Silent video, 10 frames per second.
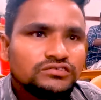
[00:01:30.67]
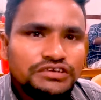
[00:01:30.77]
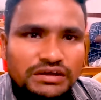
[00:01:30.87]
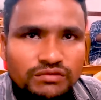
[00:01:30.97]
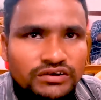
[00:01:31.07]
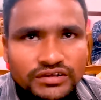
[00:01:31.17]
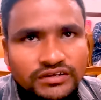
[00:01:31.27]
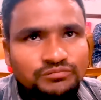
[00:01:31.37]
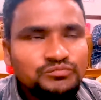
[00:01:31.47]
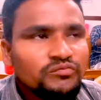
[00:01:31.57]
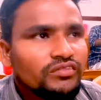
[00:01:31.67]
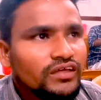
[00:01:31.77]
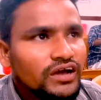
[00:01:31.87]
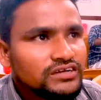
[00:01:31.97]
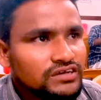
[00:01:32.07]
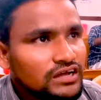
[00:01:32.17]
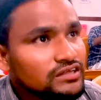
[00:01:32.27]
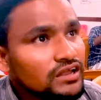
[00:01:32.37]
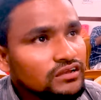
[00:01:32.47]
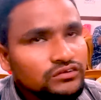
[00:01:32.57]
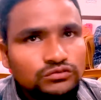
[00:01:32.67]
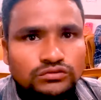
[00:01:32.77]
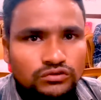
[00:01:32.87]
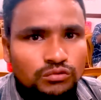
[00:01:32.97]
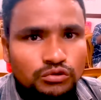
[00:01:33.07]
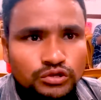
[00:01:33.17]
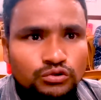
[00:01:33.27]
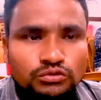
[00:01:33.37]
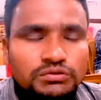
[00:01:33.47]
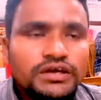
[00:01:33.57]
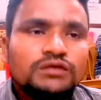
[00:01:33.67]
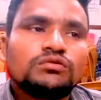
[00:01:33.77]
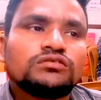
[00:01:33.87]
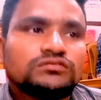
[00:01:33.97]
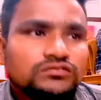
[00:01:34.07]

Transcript: চীনামাটি শাহজালাল কমরুদ্দিন উর্মি এবং